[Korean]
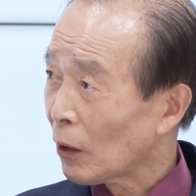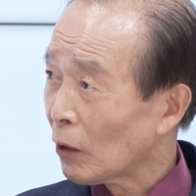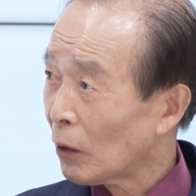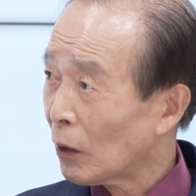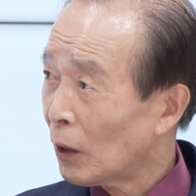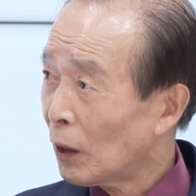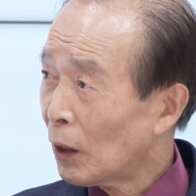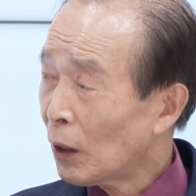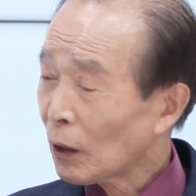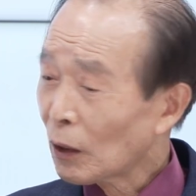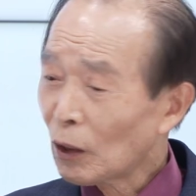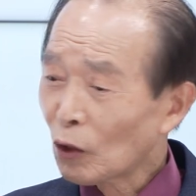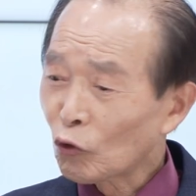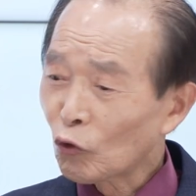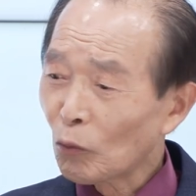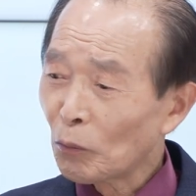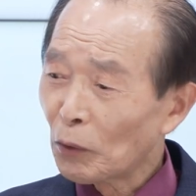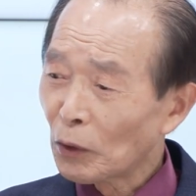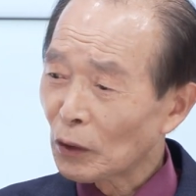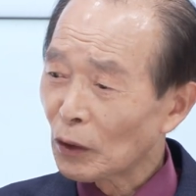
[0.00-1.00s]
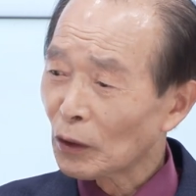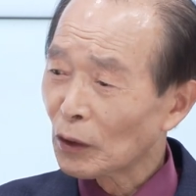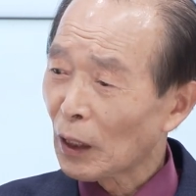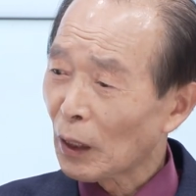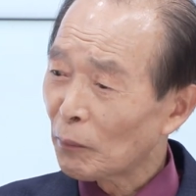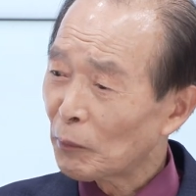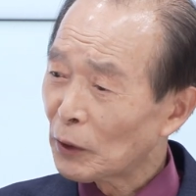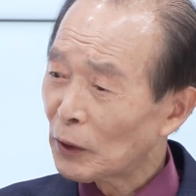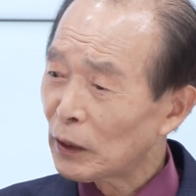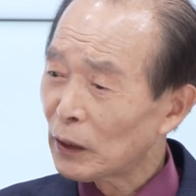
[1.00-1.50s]
아, 예. 그걸 또뭐 어떤
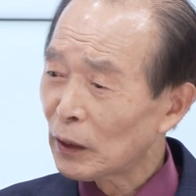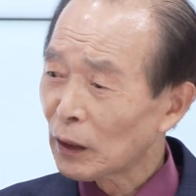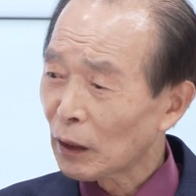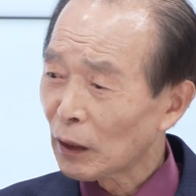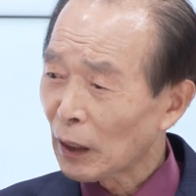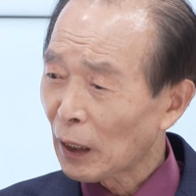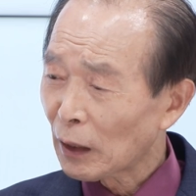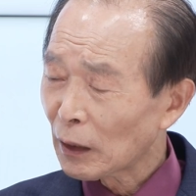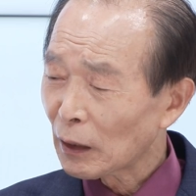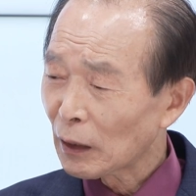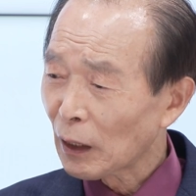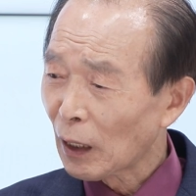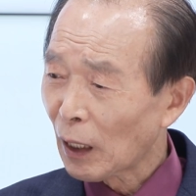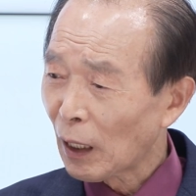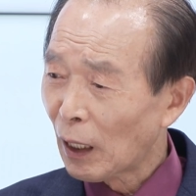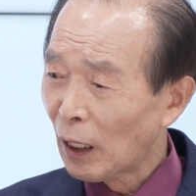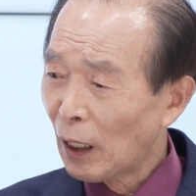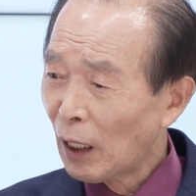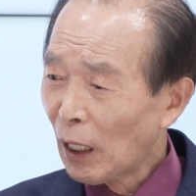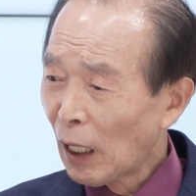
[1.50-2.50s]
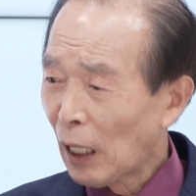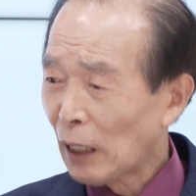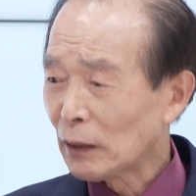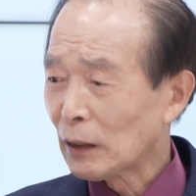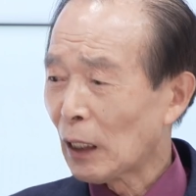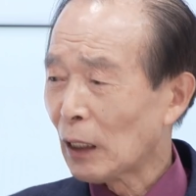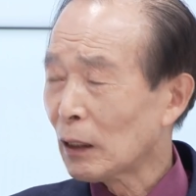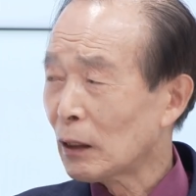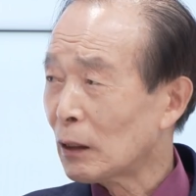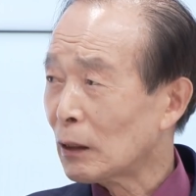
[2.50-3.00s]
사람이 지적을 하니까 아
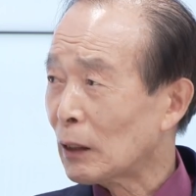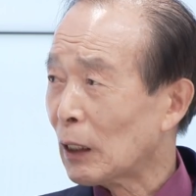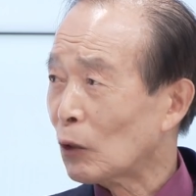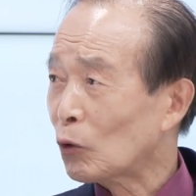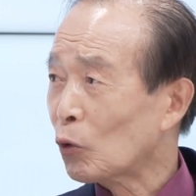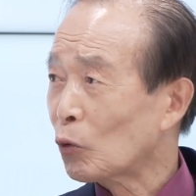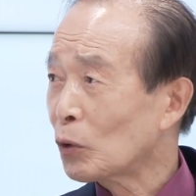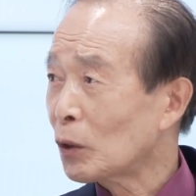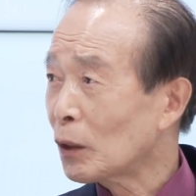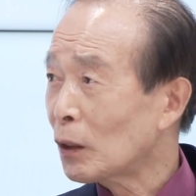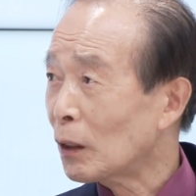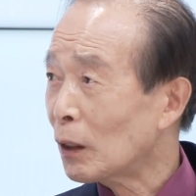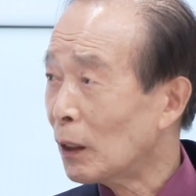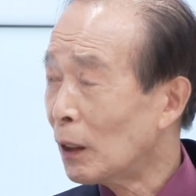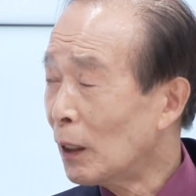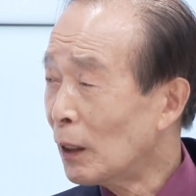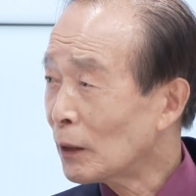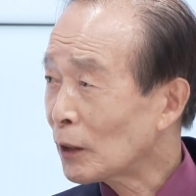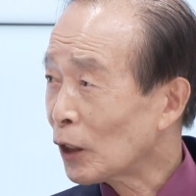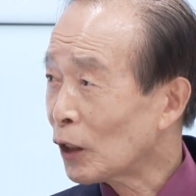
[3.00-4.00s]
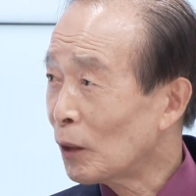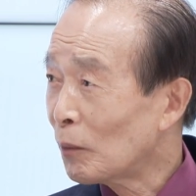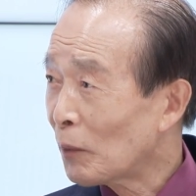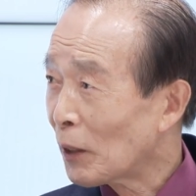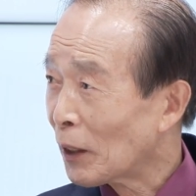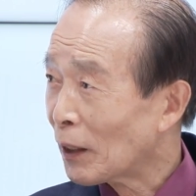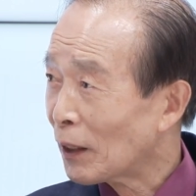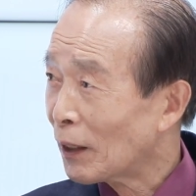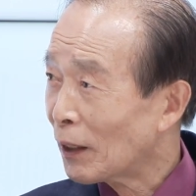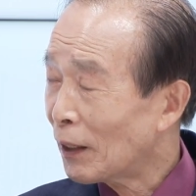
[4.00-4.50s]
자기는 대통령을
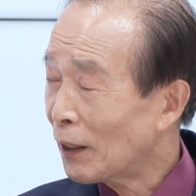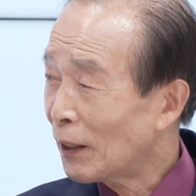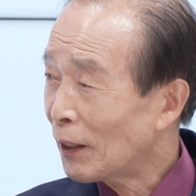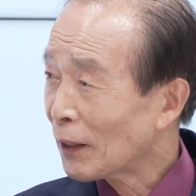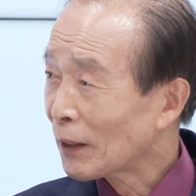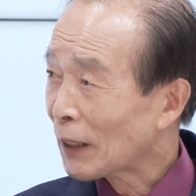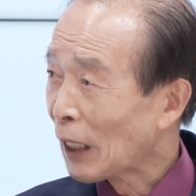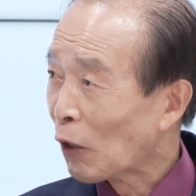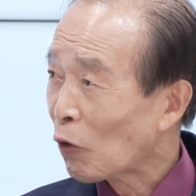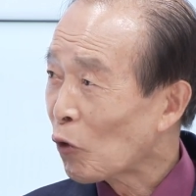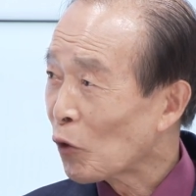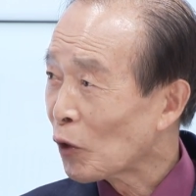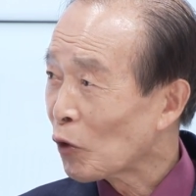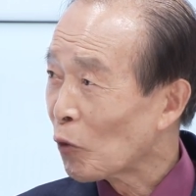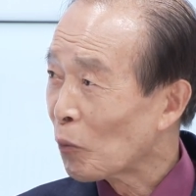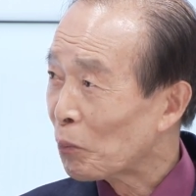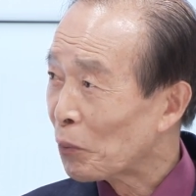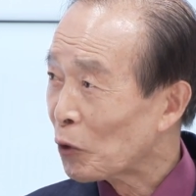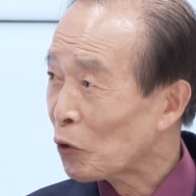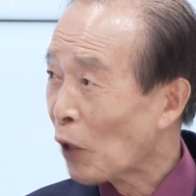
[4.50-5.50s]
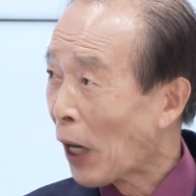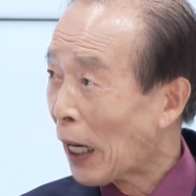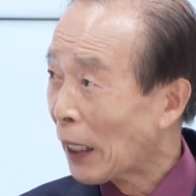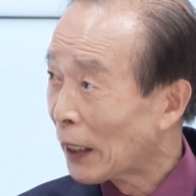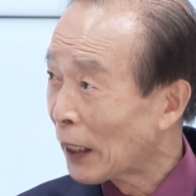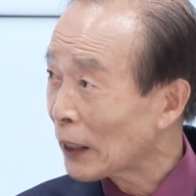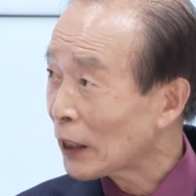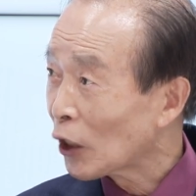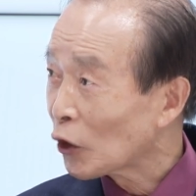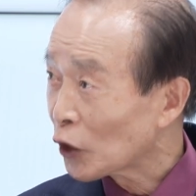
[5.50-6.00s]
처음에는 예. 개고기로 비유 안
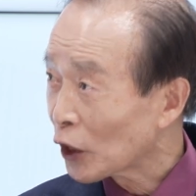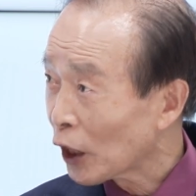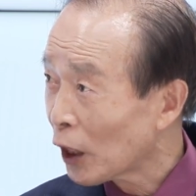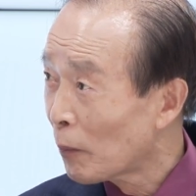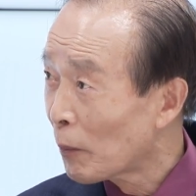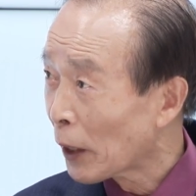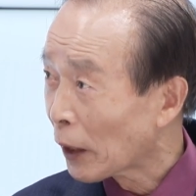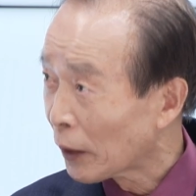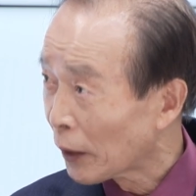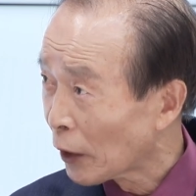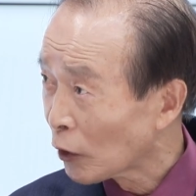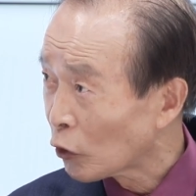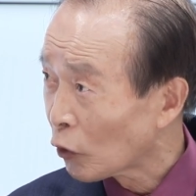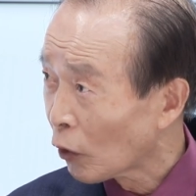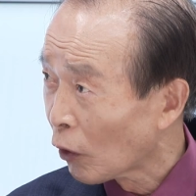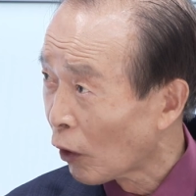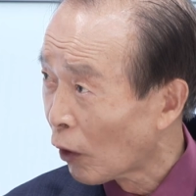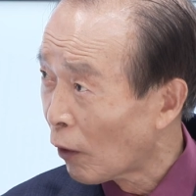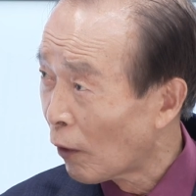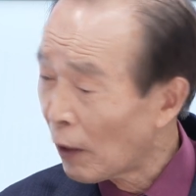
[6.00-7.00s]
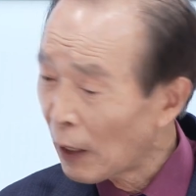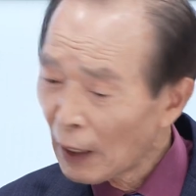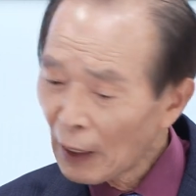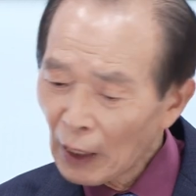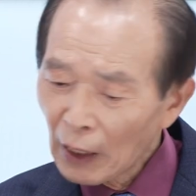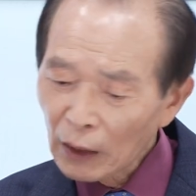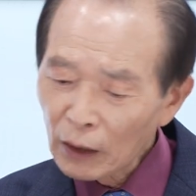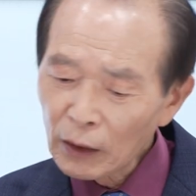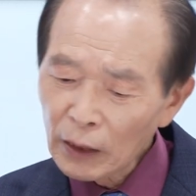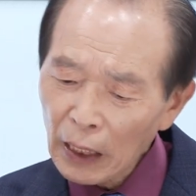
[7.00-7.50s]
했다 처음에 그랬어요. 예, 예. 그럼
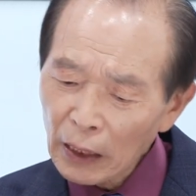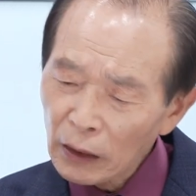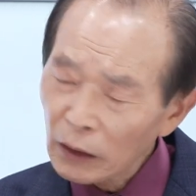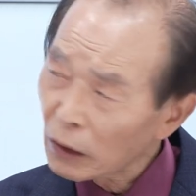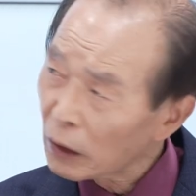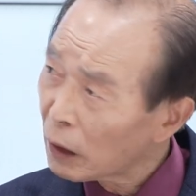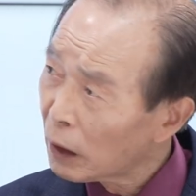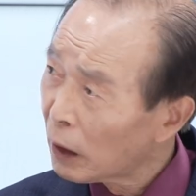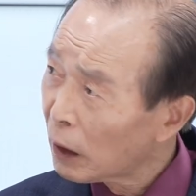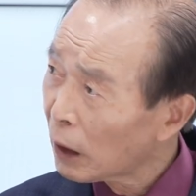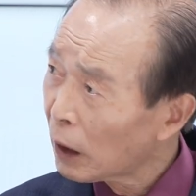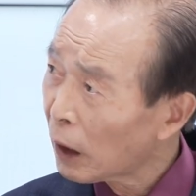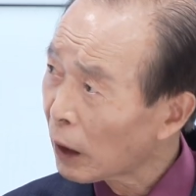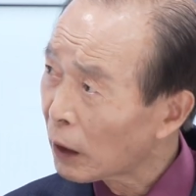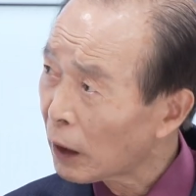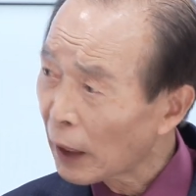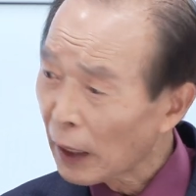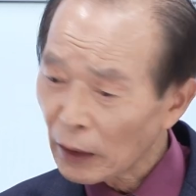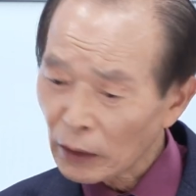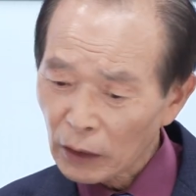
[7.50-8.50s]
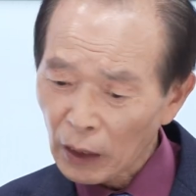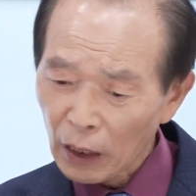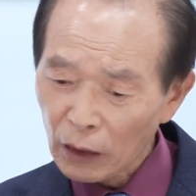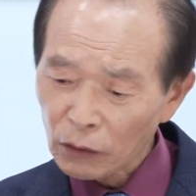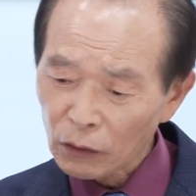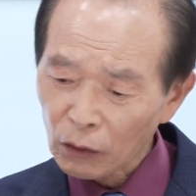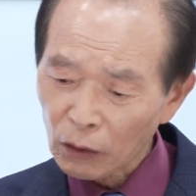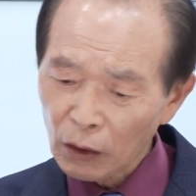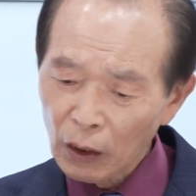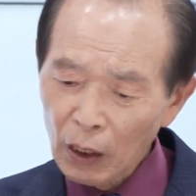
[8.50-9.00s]
뭐 그 와, 왔다 갔다 합니다. 그래
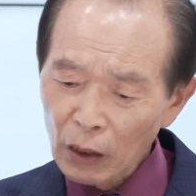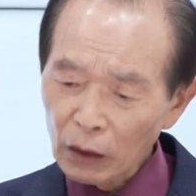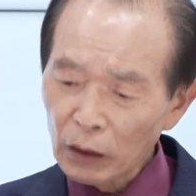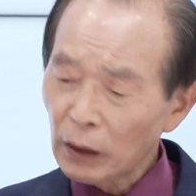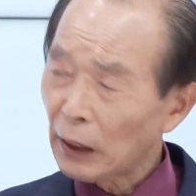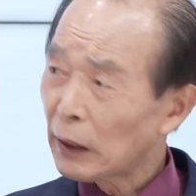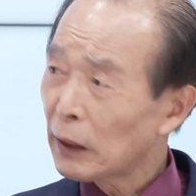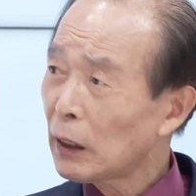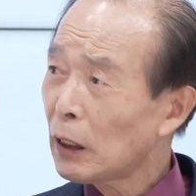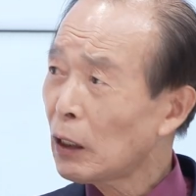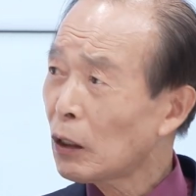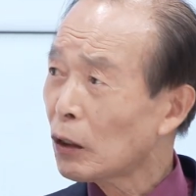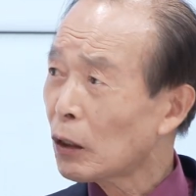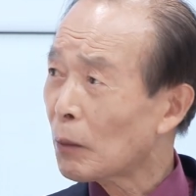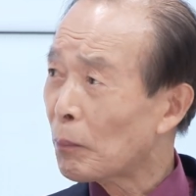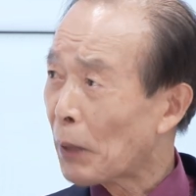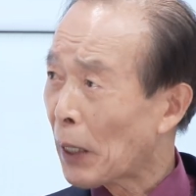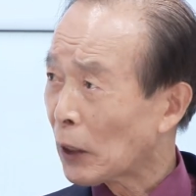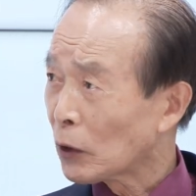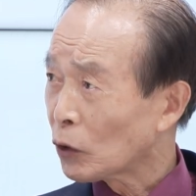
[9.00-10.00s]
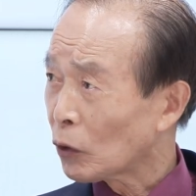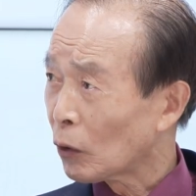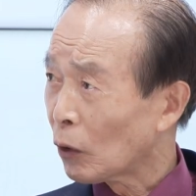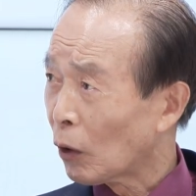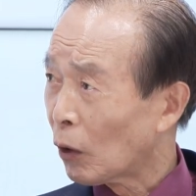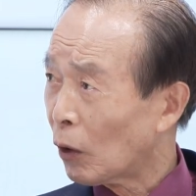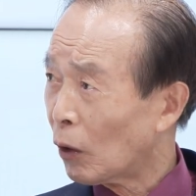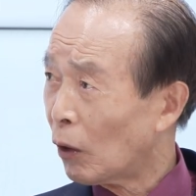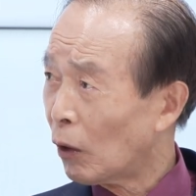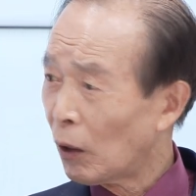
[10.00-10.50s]
싸서 그걸 읽어봤어요.
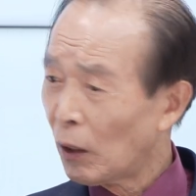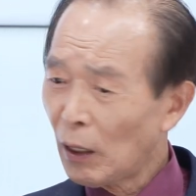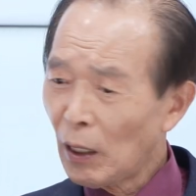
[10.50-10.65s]
예. 어?